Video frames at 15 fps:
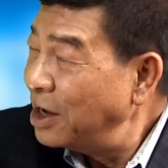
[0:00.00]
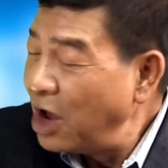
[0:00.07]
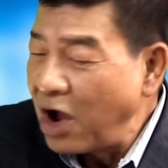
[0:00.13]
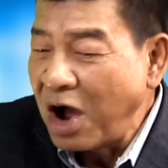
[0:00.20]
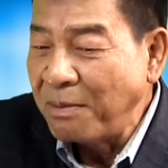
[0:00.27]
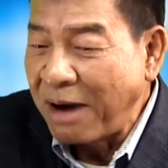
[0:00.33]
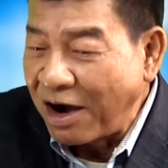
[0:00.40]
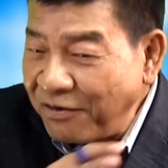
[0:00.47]

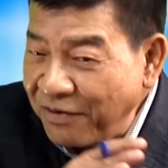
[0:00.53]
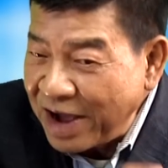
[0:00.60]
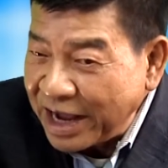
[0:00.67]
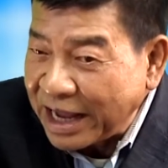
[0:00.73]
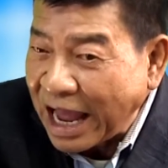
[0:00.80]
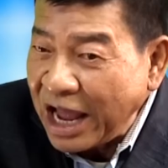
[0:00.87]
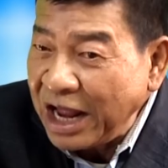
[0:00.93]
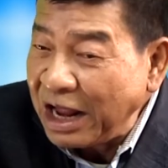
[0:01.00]
họ bảo vệ
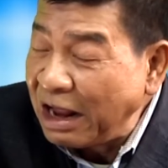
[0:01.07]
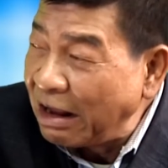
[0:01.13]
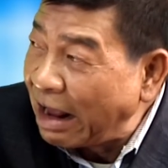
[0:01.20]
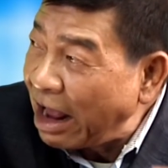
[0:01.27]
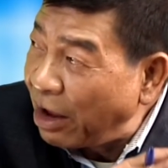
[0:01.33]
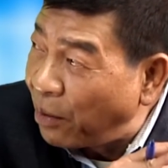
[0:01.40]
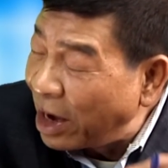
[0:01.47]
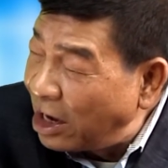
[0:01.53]
cái
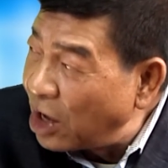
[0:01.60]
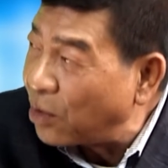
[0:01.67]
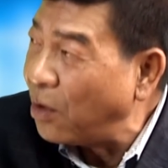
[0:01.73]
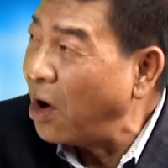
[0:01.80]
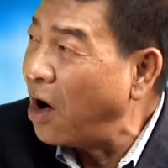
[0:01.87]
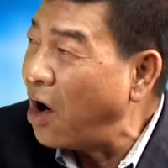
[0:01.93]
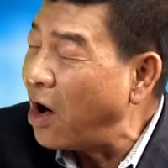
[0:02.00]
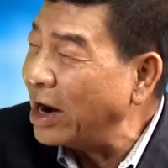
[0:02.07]
cái quyền lực
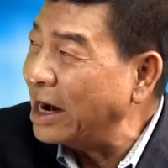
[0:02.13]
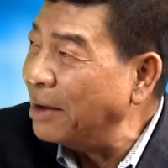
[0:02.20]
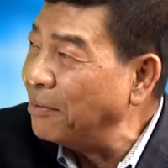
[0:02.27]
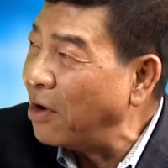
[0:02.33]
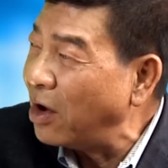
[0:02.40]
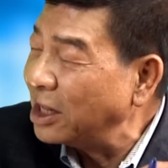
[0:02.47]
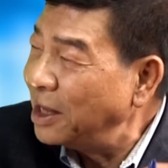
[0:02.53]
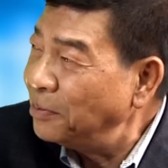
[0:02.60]
của họ để
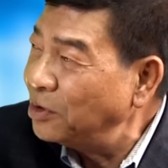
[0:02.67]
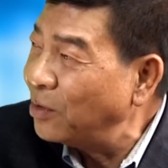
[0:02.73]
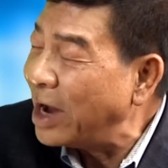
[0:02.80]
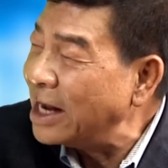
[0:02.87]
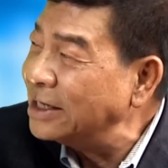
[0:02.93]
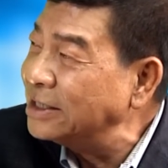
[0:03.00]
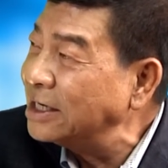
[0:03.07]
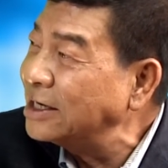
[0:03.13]
mà họ tiếp tục
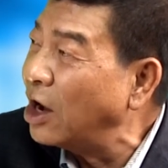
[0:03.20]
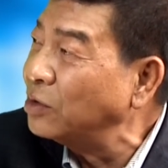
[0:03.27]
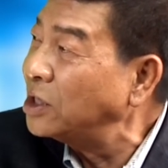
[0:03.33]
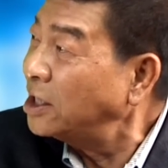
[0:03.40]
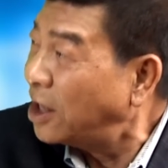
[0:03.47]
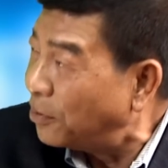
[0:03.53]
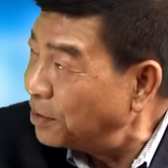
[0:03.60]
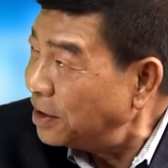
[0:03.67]
ăn trên đầu
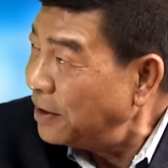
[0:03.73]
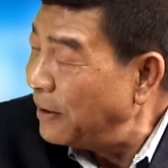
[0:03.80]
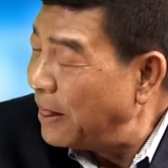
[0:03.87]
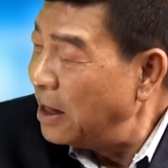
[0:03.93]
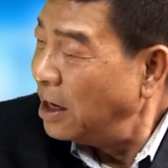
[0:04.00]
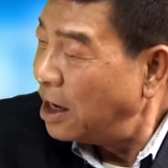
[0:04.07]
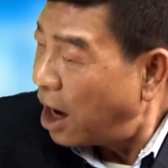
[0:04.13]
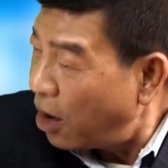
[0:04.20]
dân tộc đó
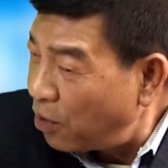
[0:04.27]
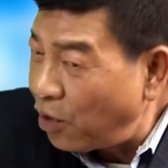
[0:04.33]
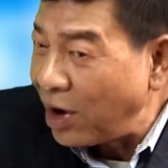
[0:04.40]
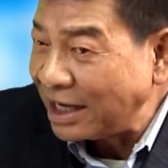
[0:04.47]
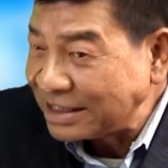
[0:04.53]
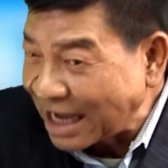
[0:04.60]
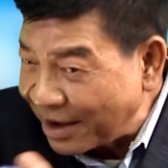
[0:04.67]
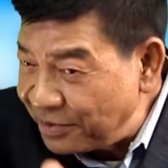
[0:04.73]
ông có
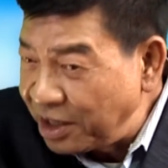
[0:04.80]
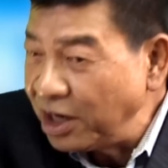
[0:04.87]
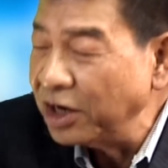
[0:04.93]
hòa giải với những